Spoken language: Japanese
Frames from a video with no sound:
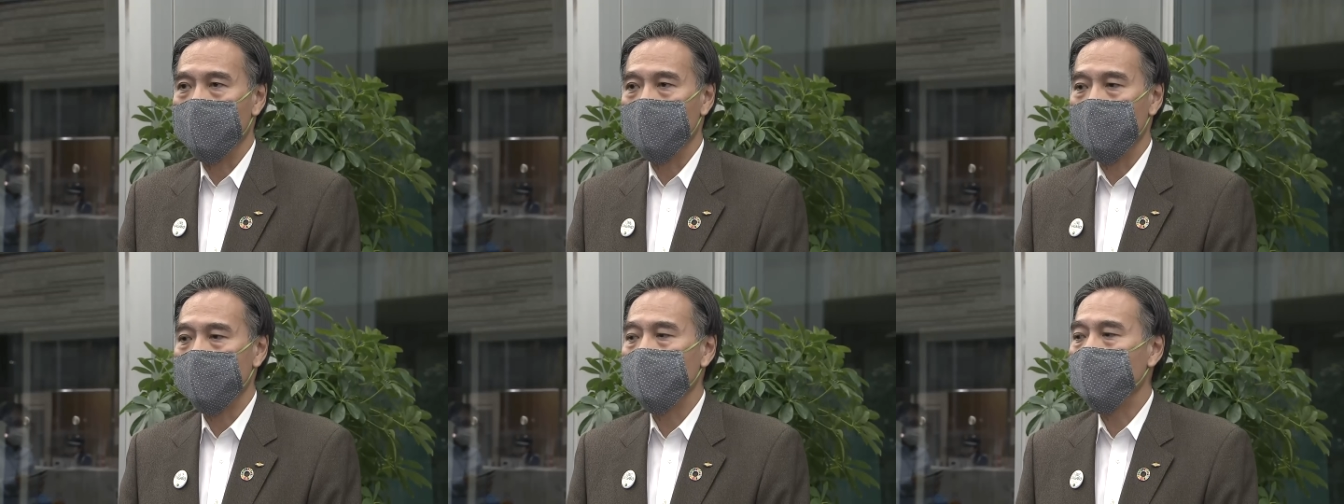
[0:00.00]

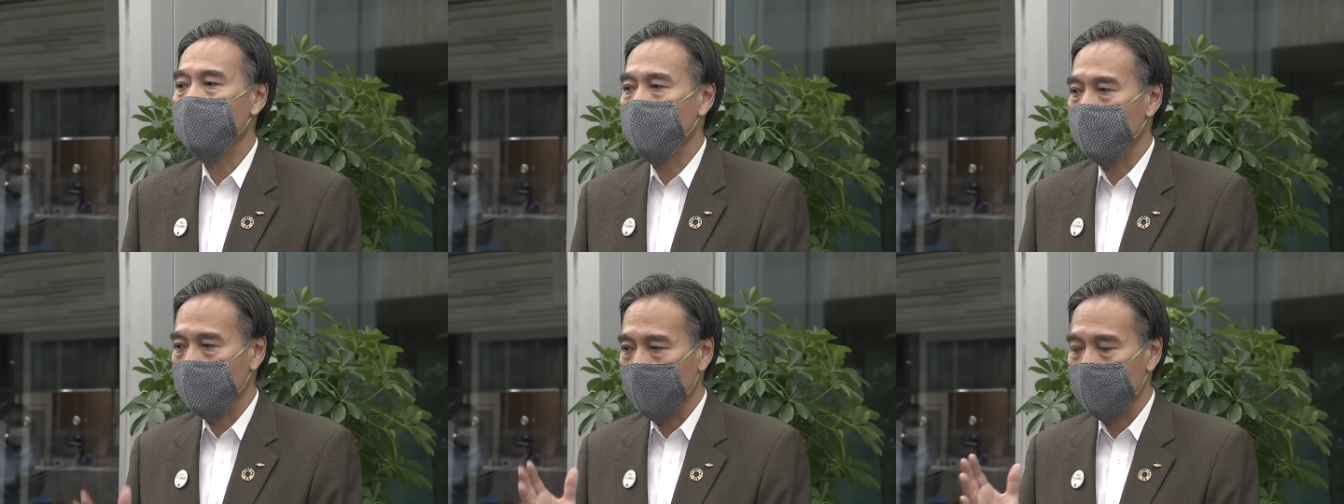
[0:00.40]
まあ、全
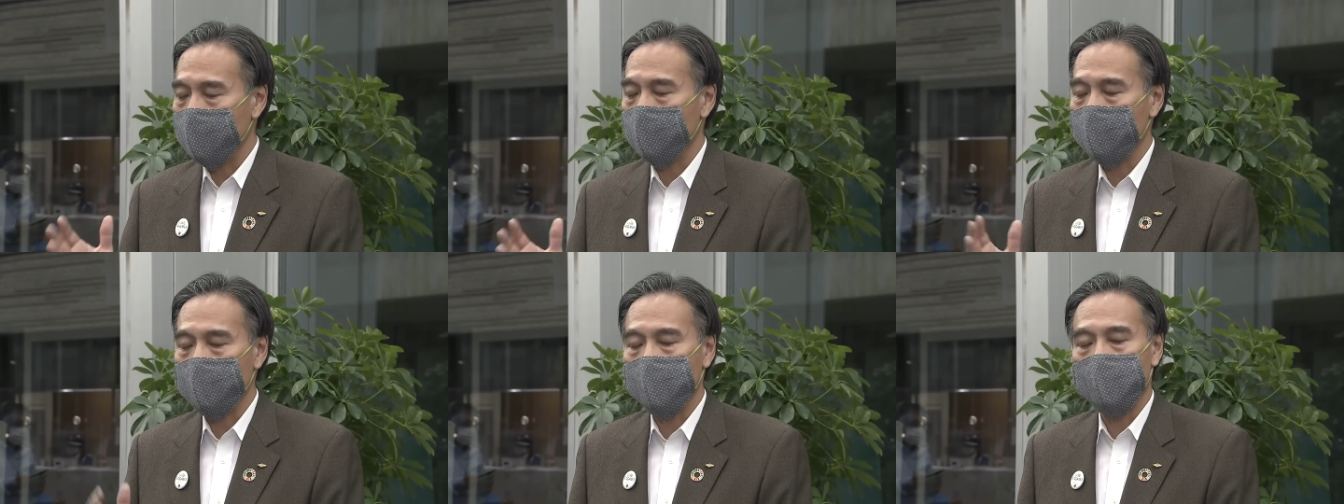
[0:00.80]
国を対
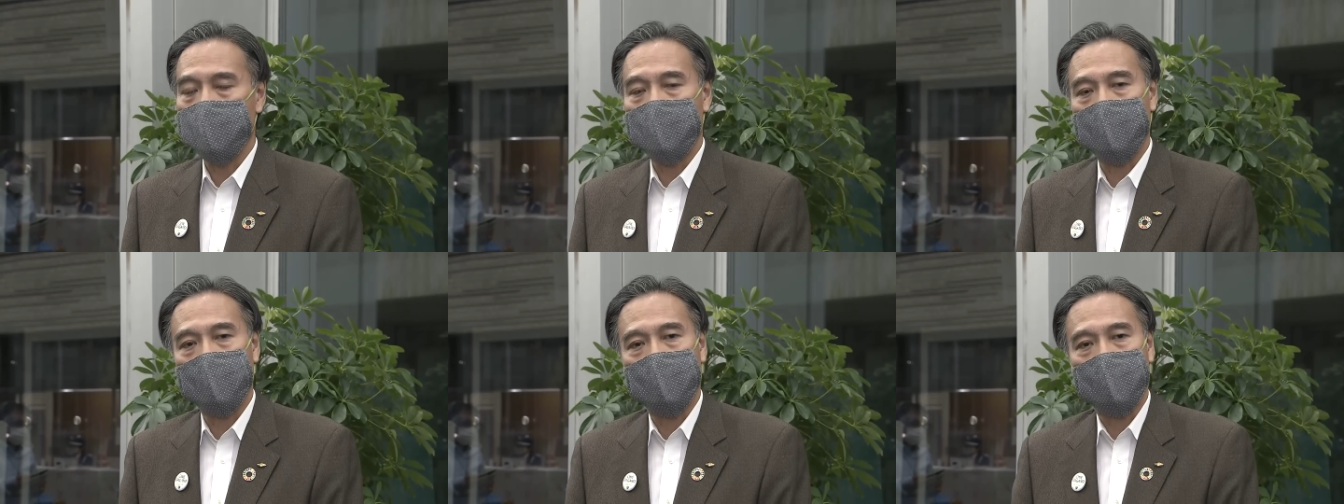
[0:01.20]
象にし
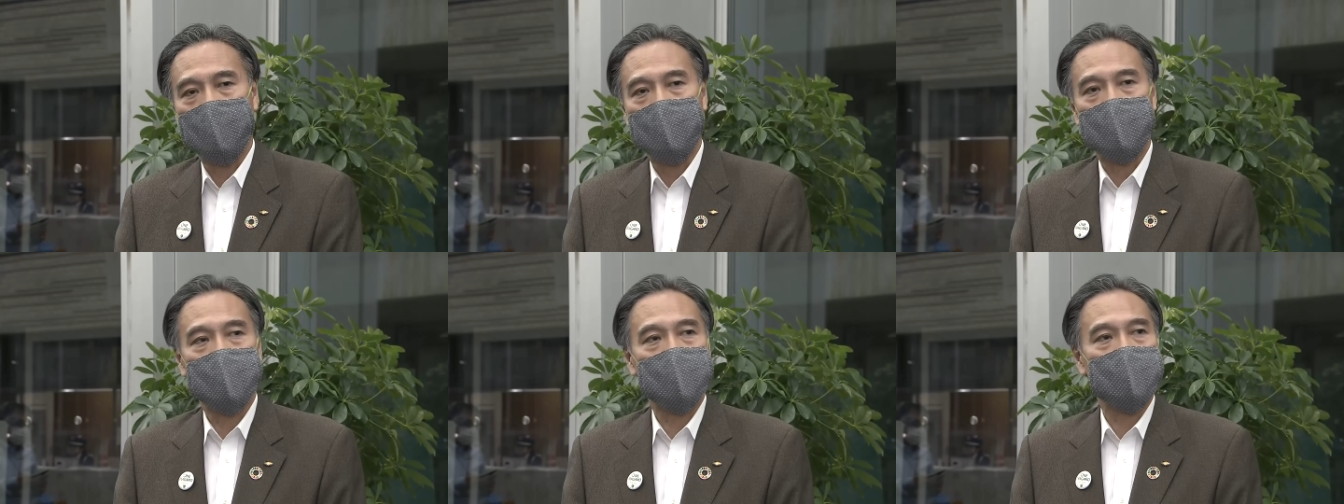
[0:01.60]
て、
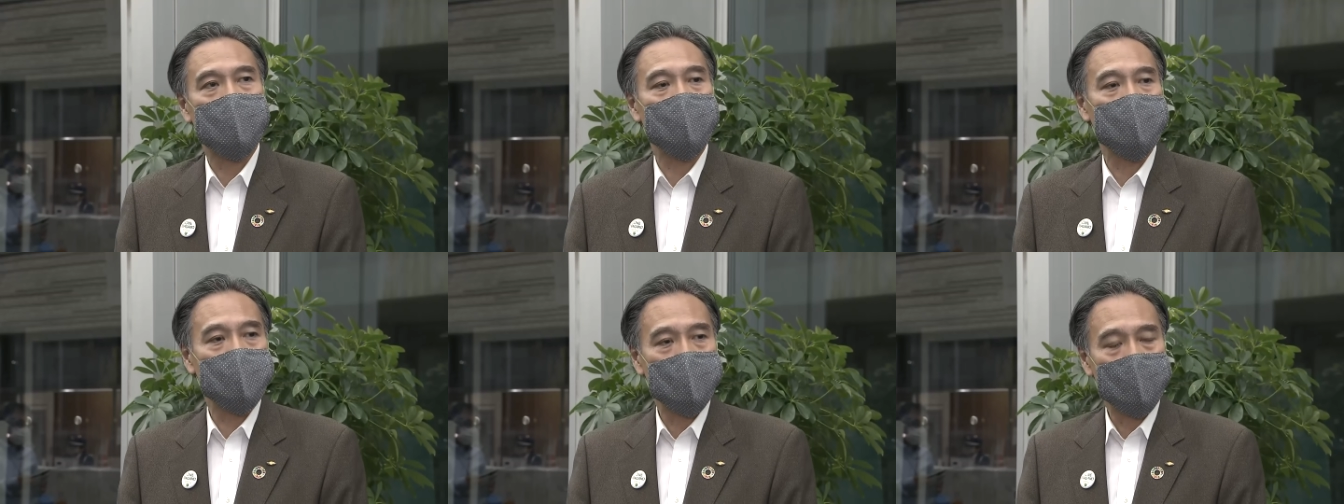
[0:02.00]
えー、緊
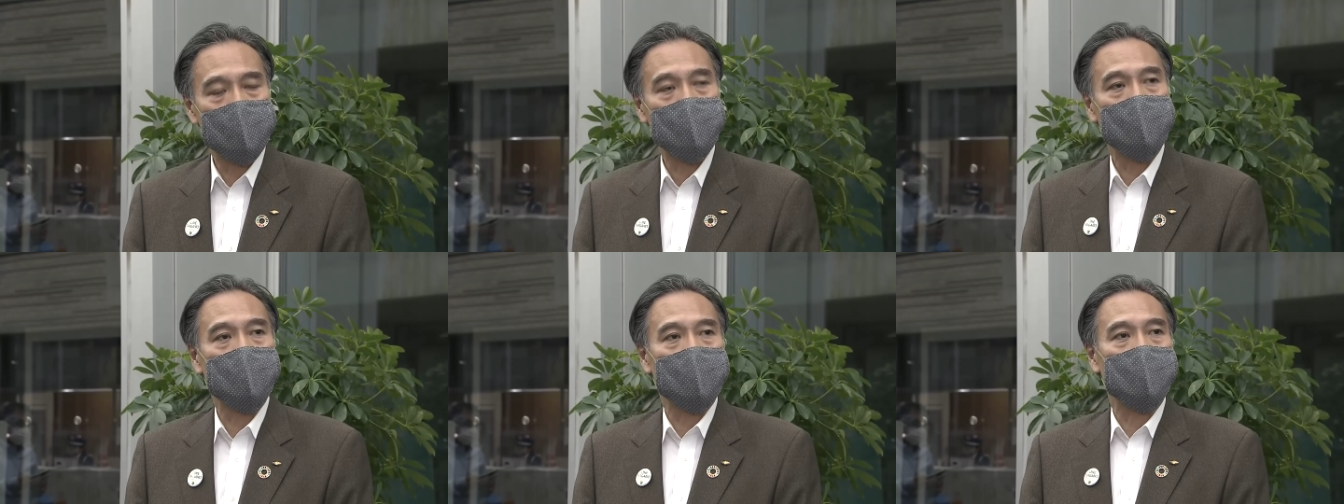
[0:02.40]
急事態
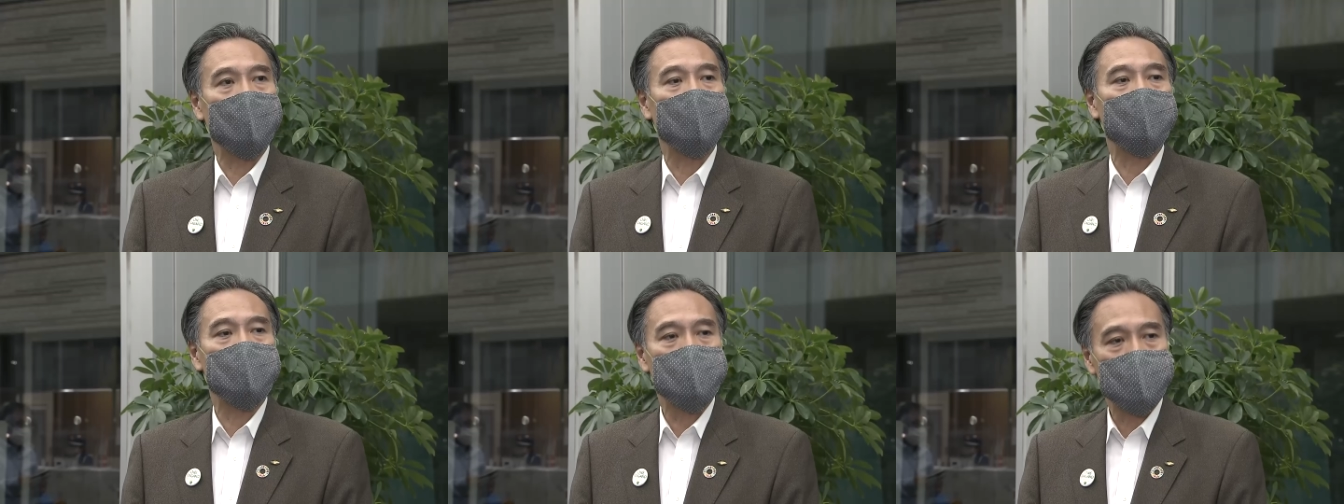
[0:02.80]
宣言が
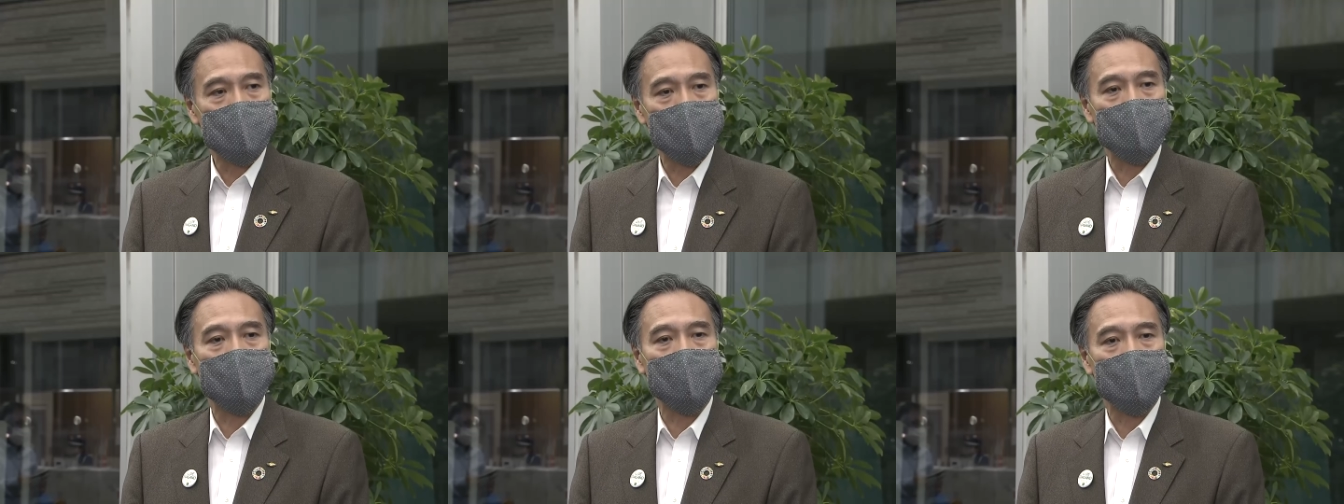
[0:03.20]
延
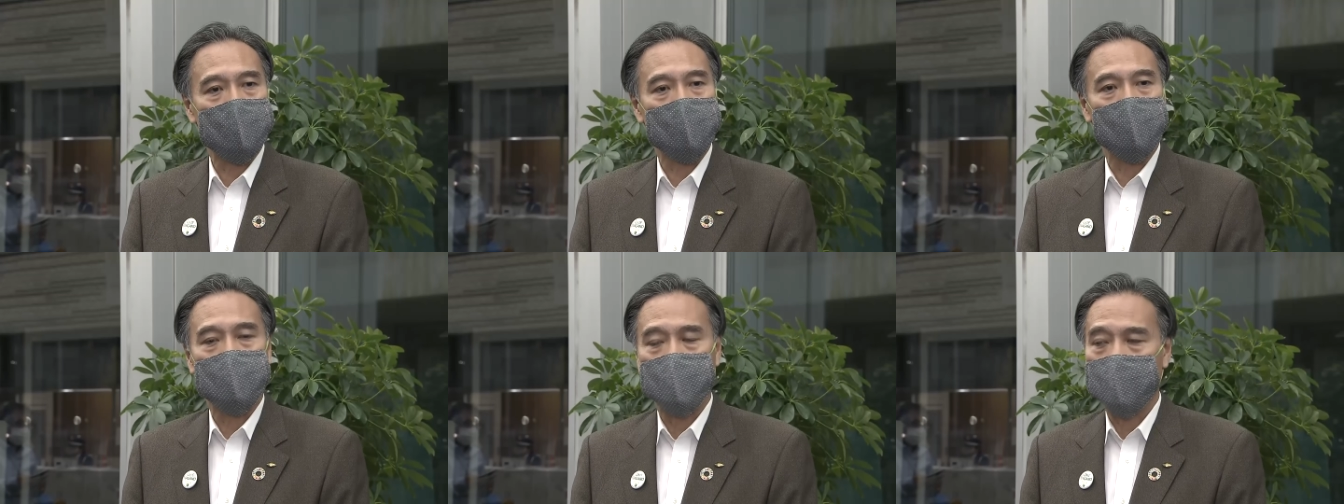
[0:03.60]
長された
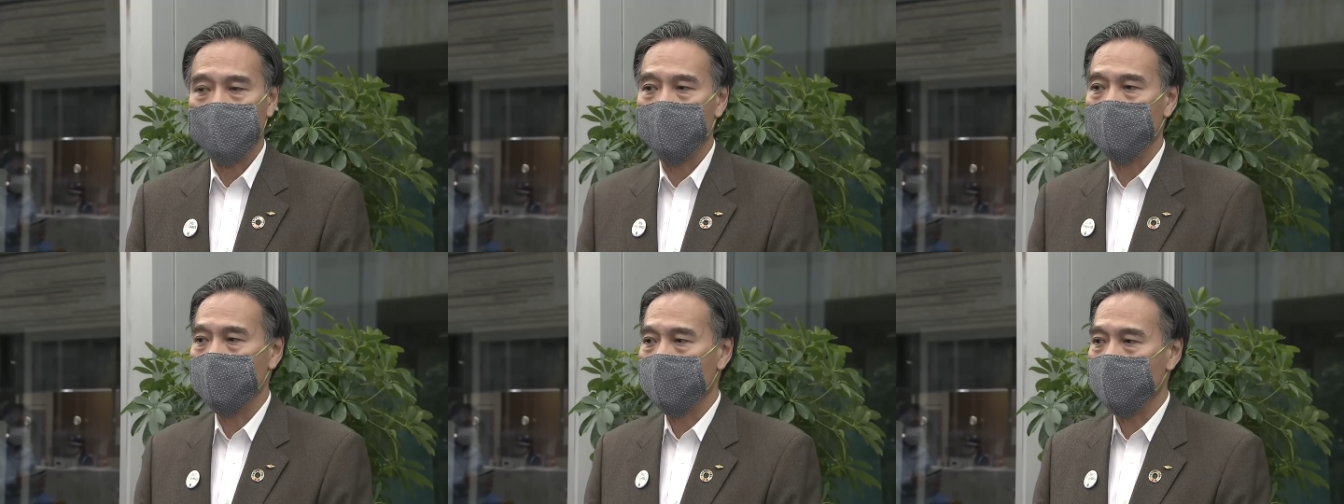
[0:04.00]
と
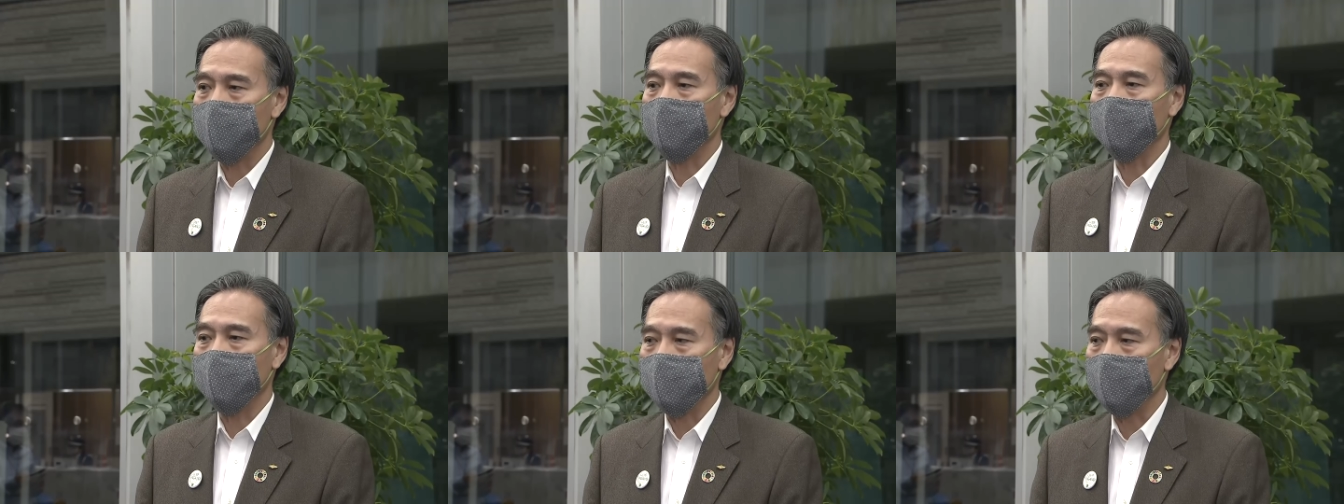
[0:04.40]
いう
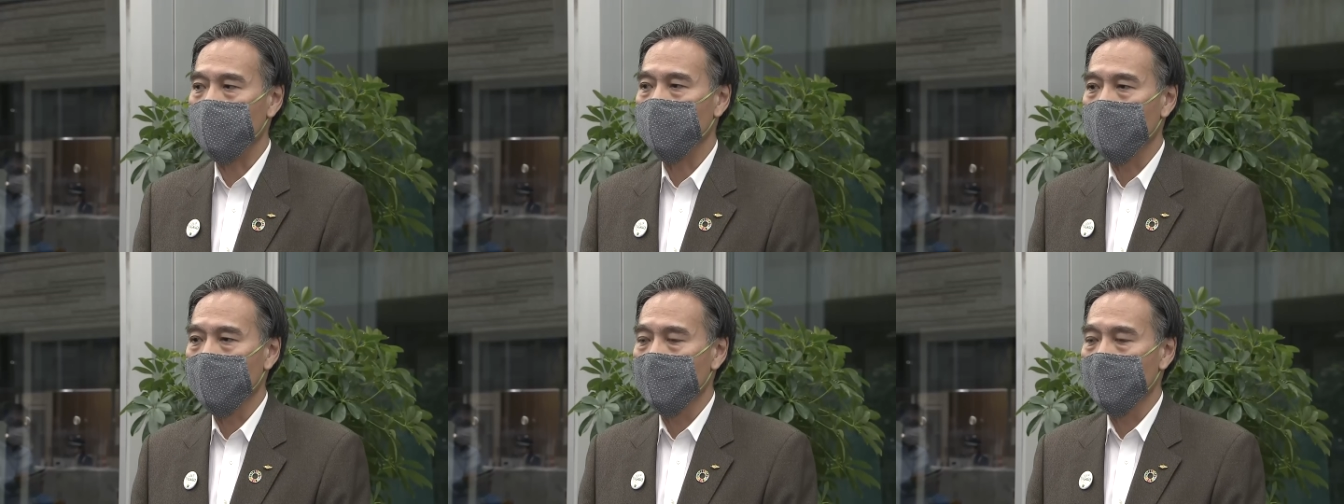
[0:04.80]
こと、